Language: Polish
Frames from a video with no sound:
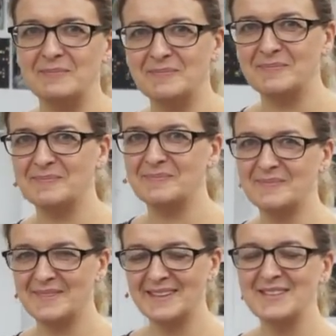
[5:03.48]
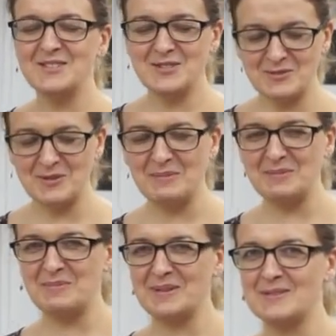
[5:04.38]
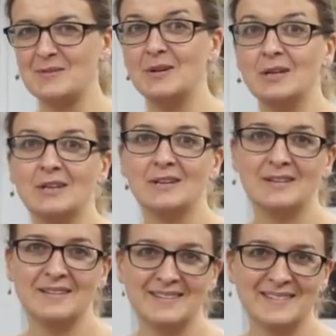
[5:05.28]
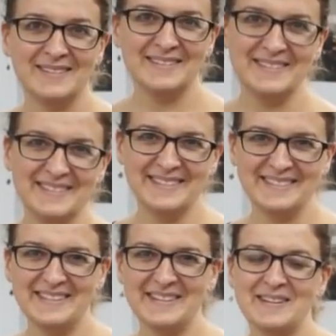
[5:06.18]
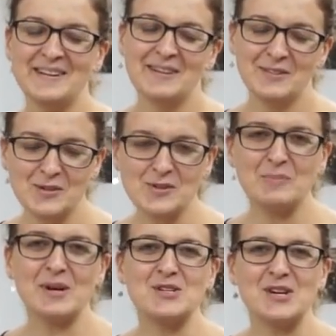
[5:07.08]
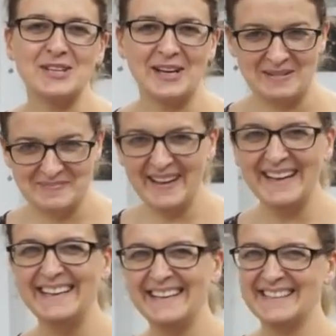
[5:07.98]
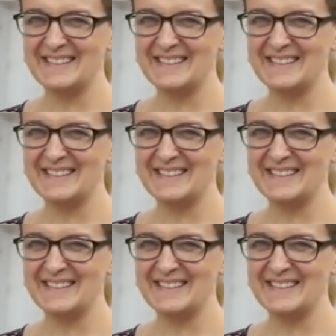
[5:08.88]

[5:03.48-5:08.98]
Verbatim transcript: Także dziękujemy bardzo, do zobaczenia. No, ja powiem dobry lot, a Pani może nie wie o do co zobaczenia. chodzi. Do zobaczenia.